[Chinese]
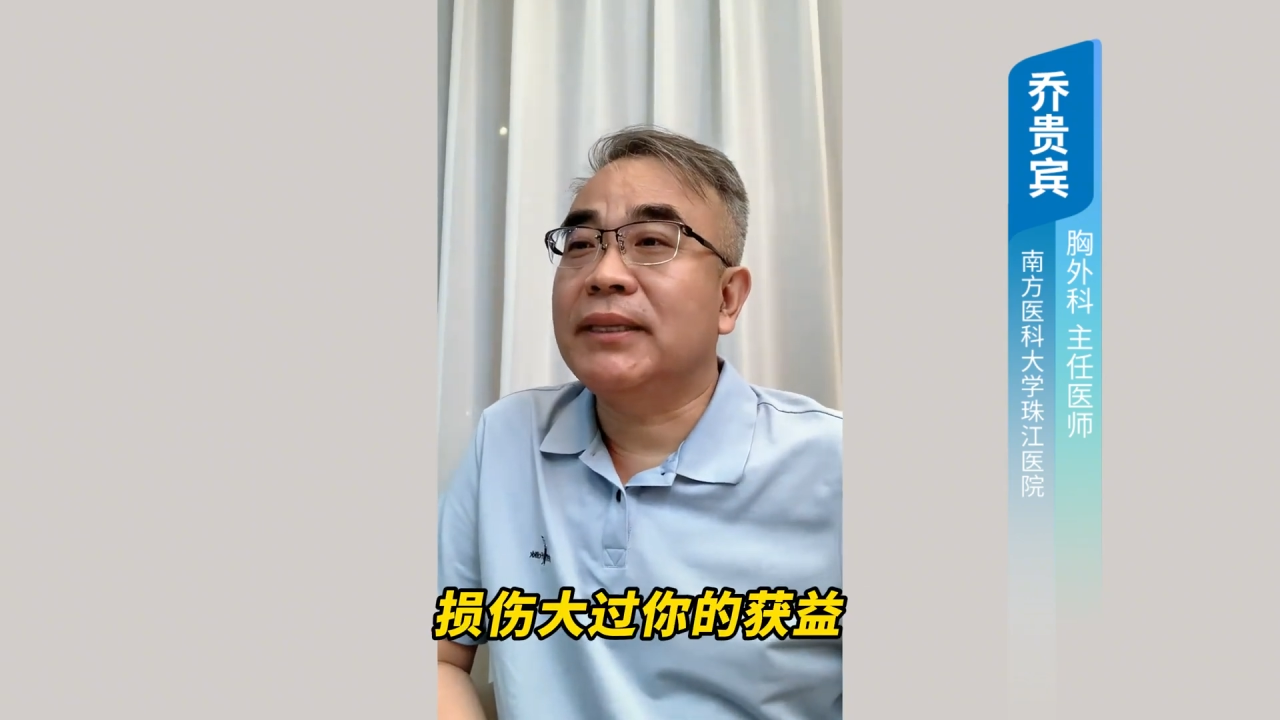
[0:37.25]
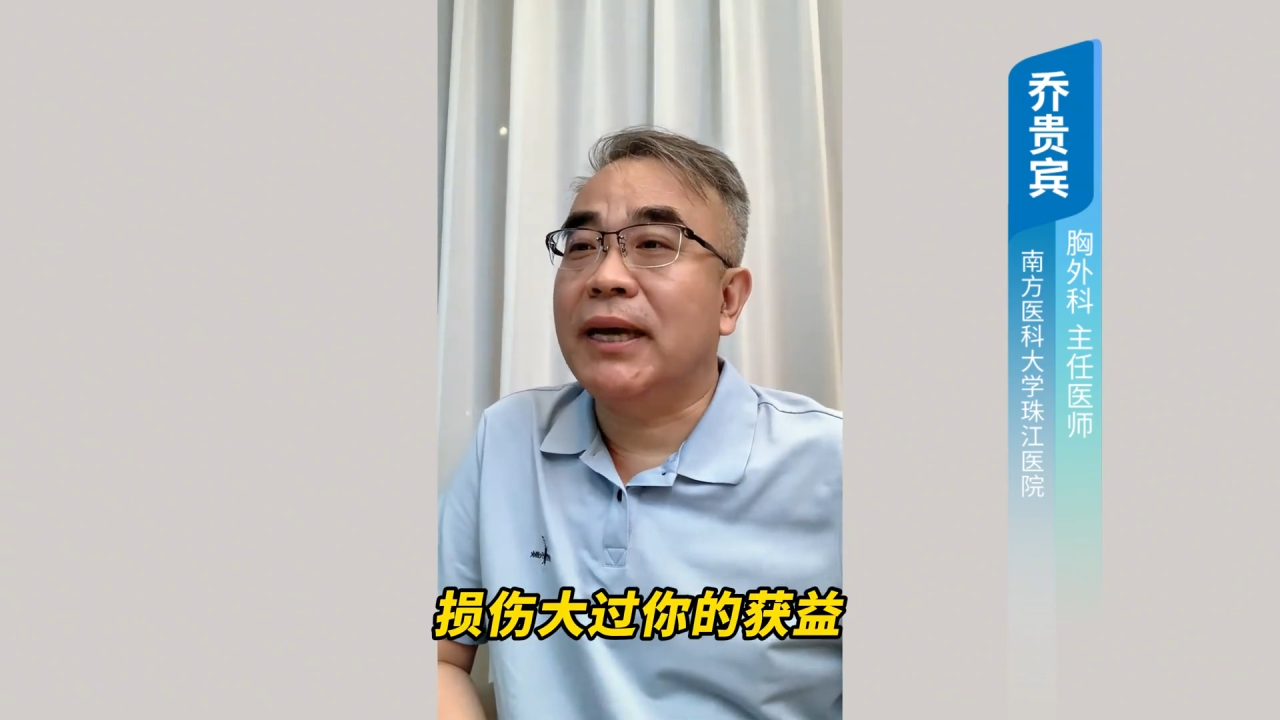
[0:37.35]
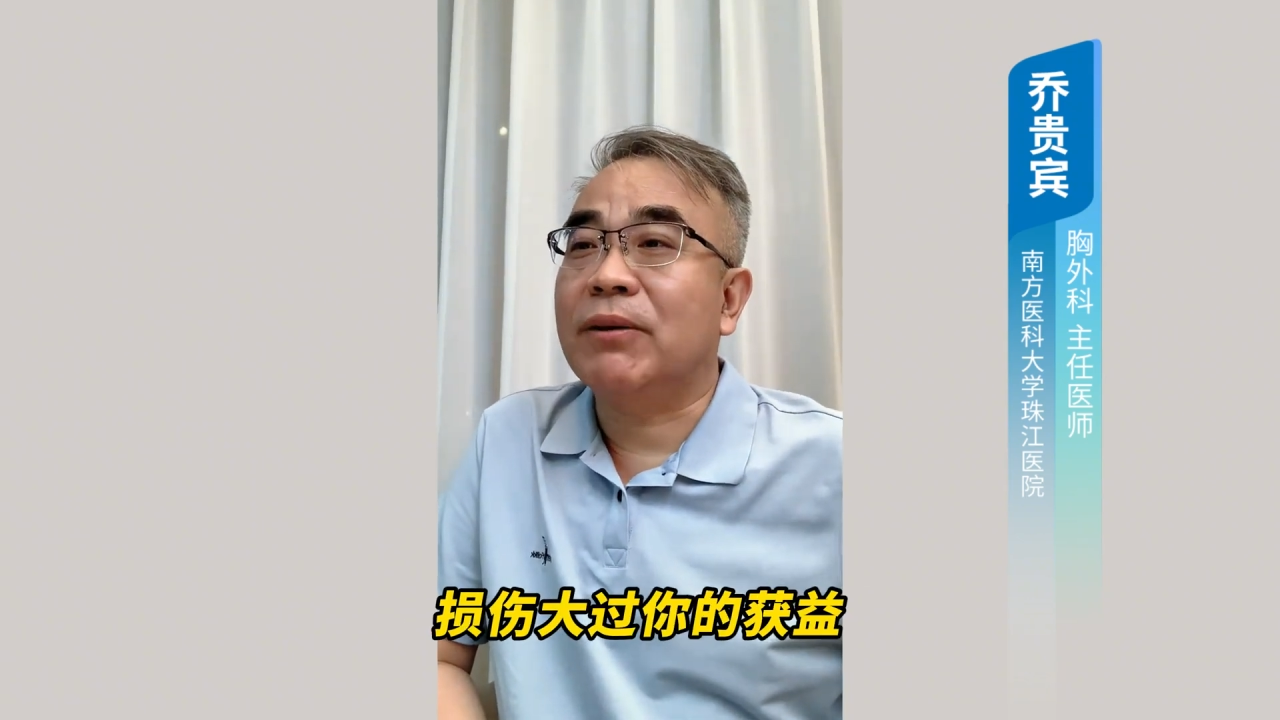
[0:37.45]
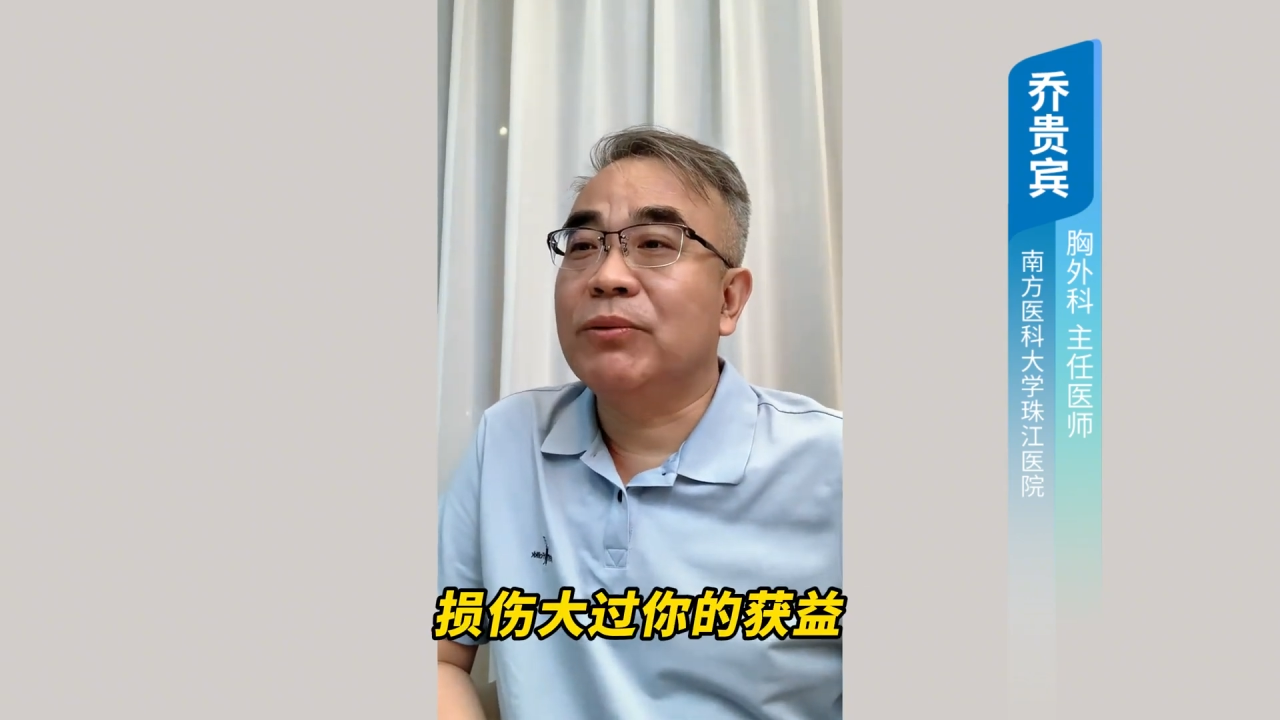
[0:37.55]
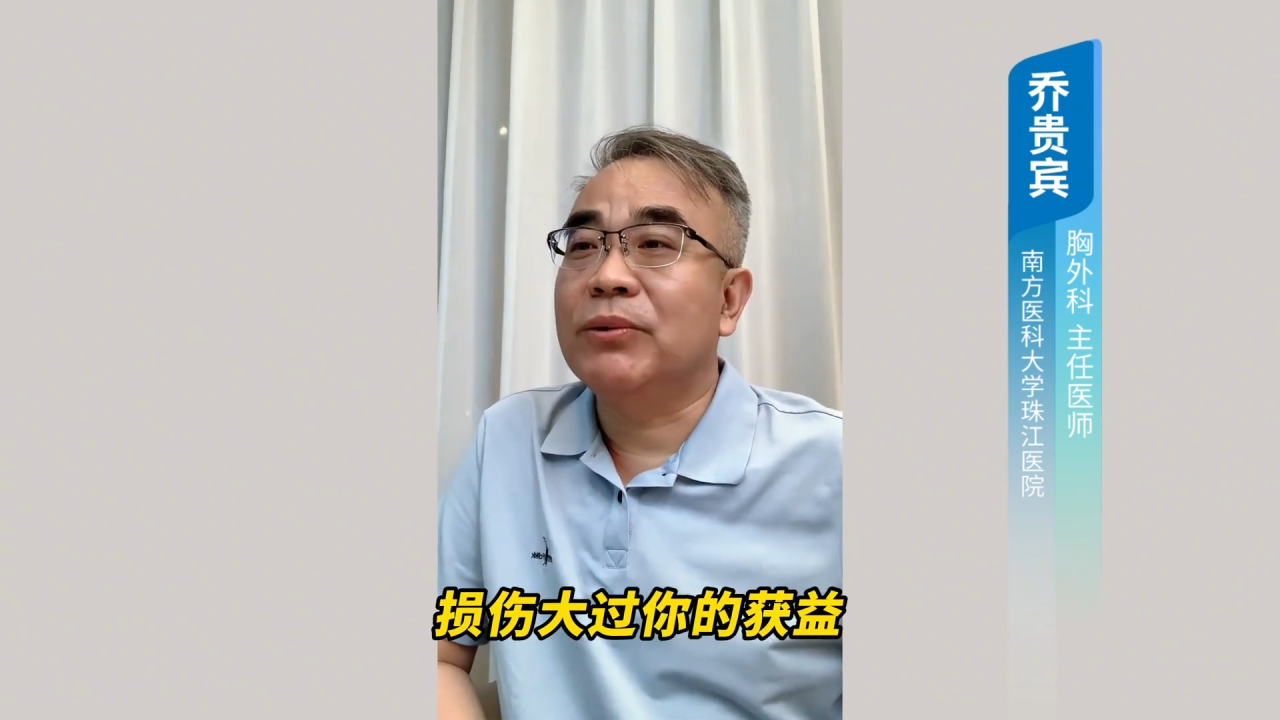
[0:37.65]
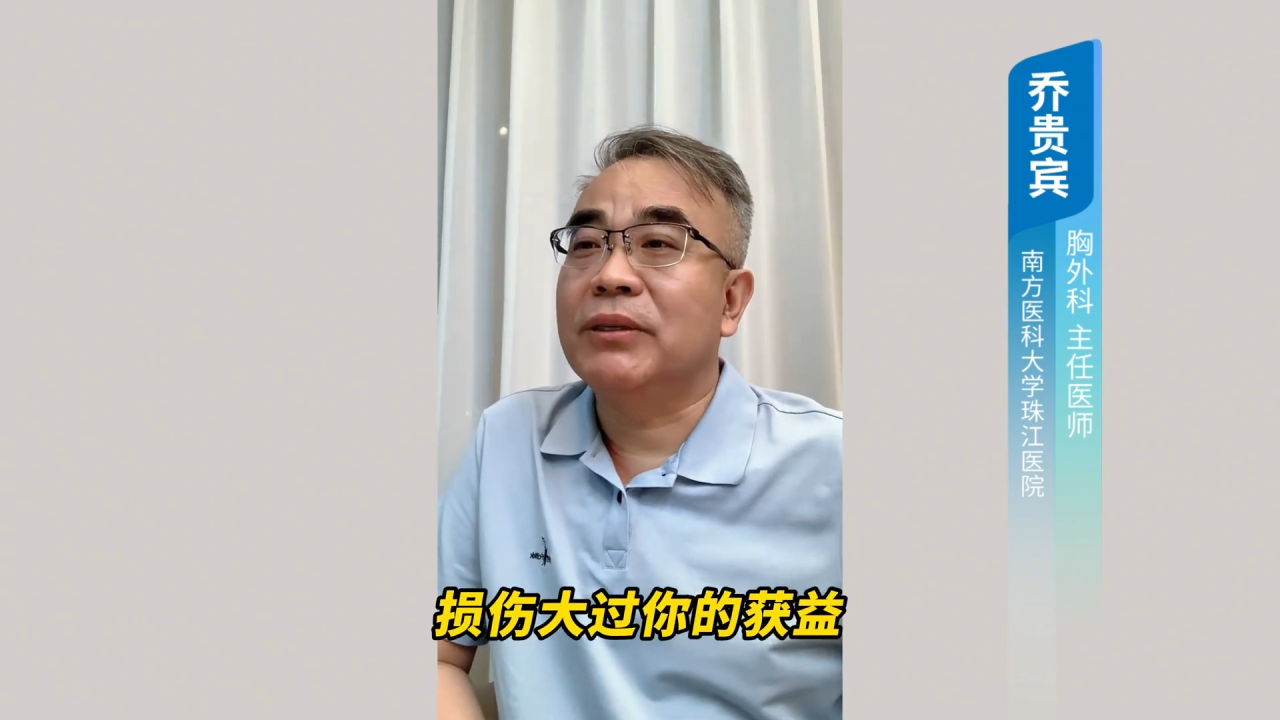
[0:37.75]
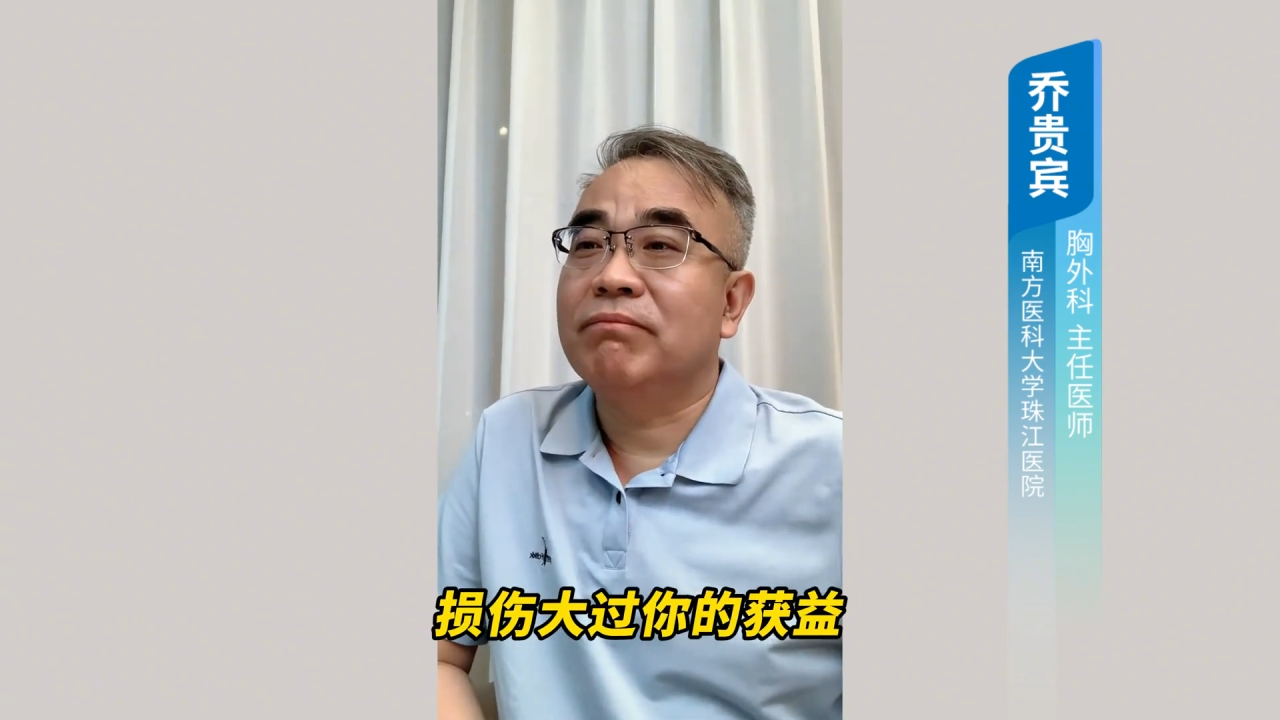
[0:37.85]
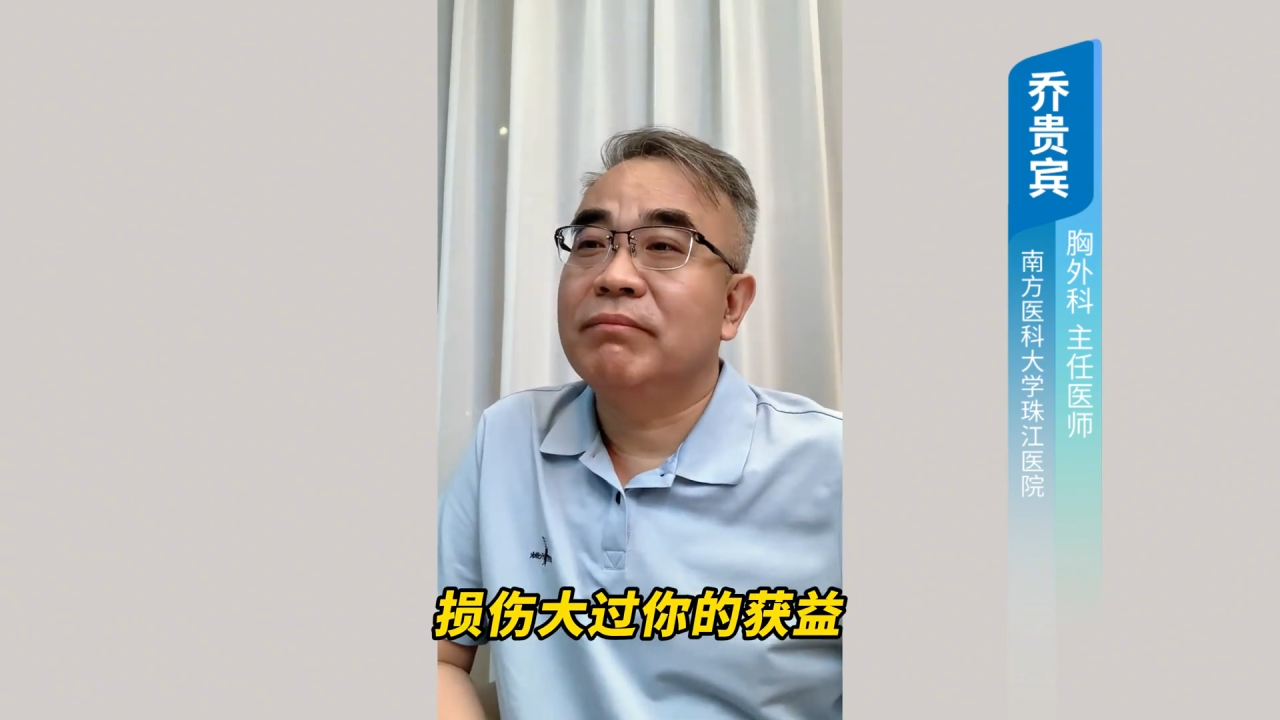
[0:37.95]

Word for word: 大过